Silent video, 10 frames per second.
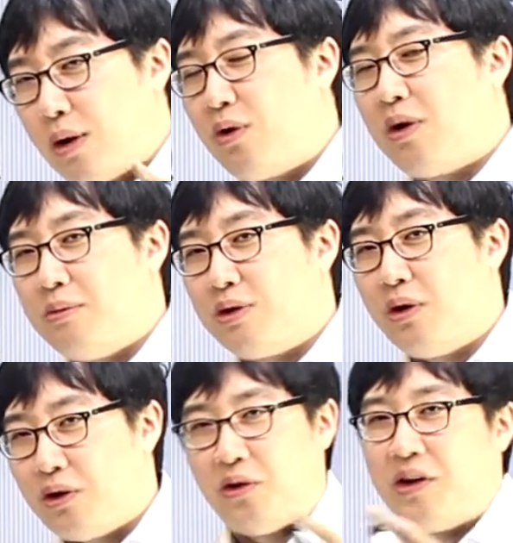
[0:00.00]

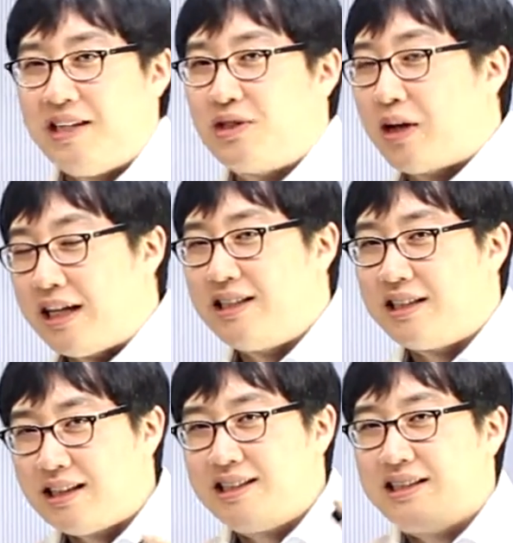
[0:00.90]
바꿔가면서 여러 개인 척하지
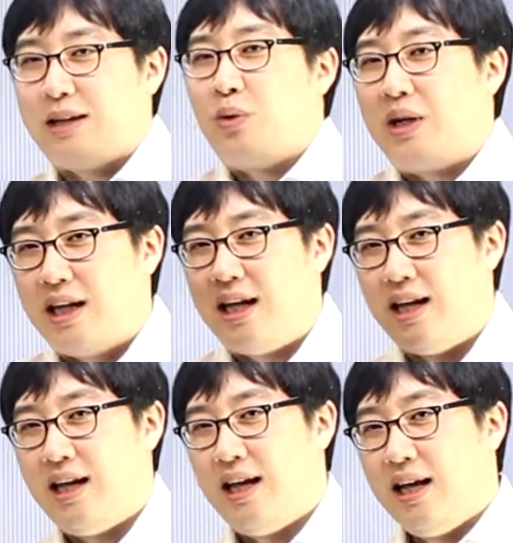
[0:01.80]
사실은 다 똑같아.
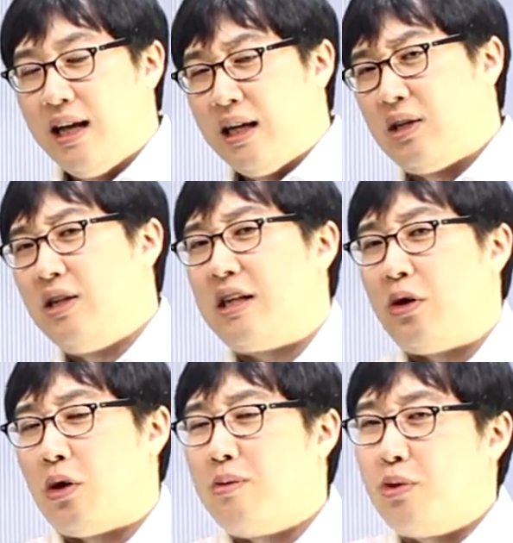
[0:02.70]
그러니까
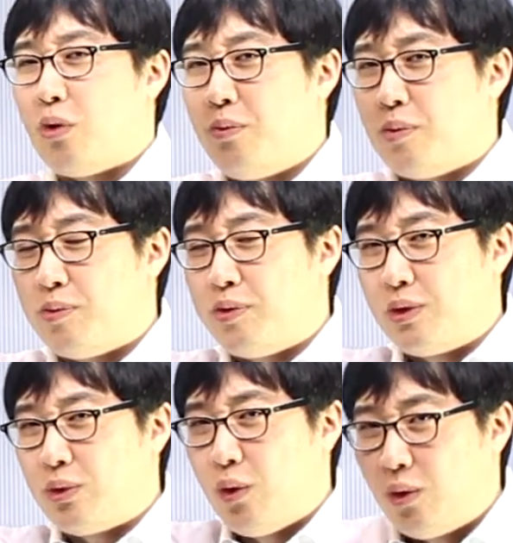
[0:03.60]
여러분 요
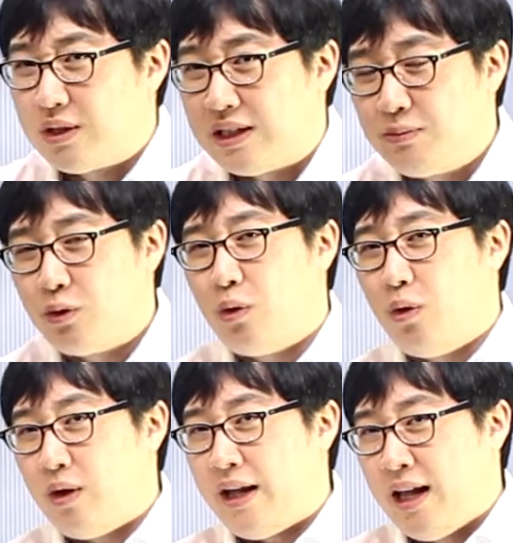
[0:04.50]
부분을 꼭
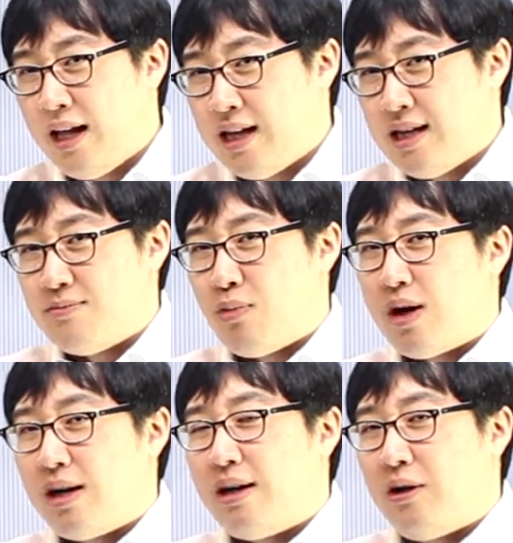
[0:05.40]
짚고
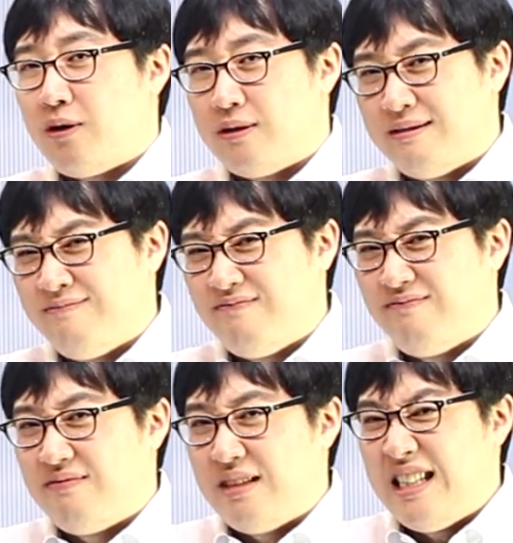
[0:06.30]
뭐랄까요
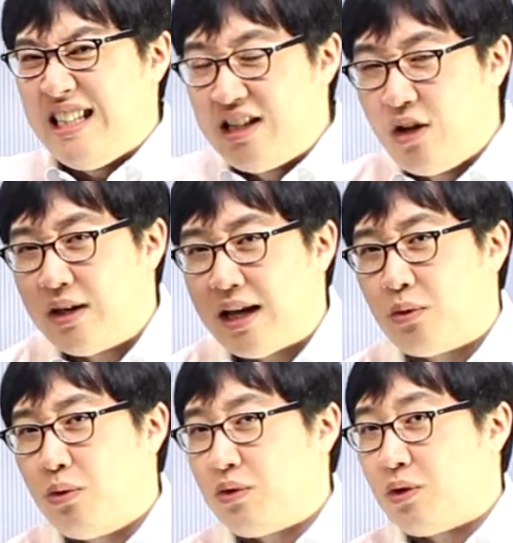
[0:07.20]
음,
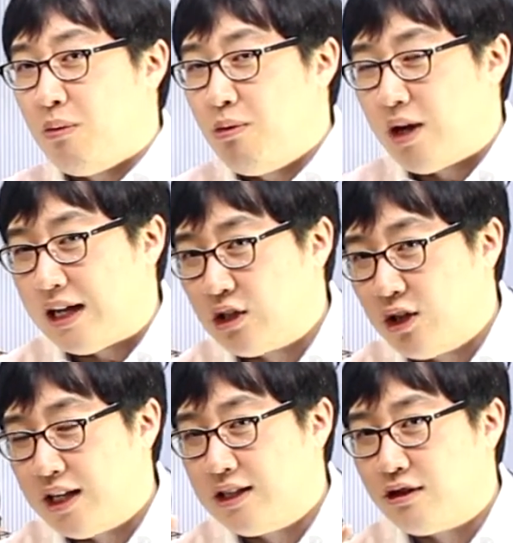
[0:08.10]
이겨내고
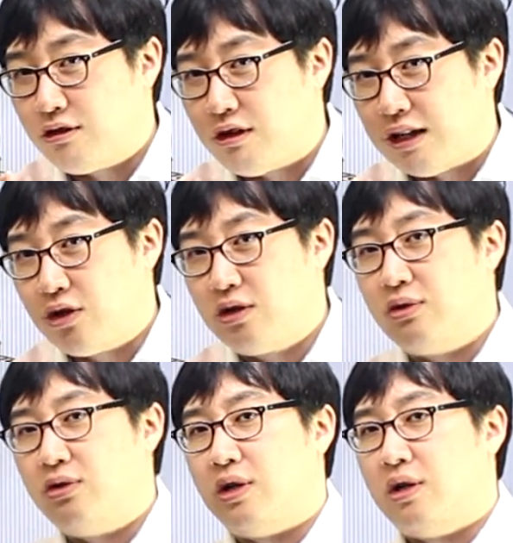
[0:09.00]
넘어가셔야 하는
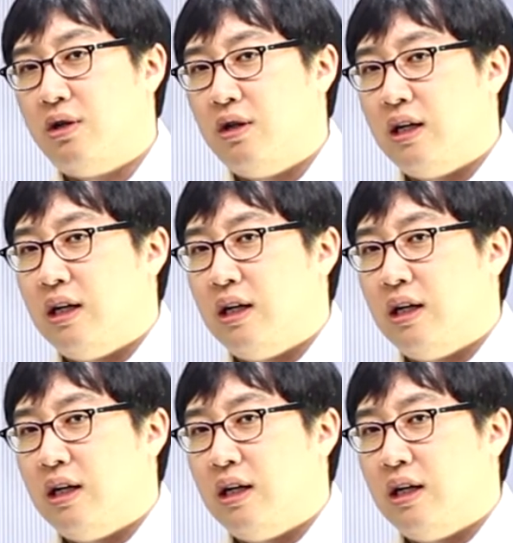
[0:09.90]
과정이고요.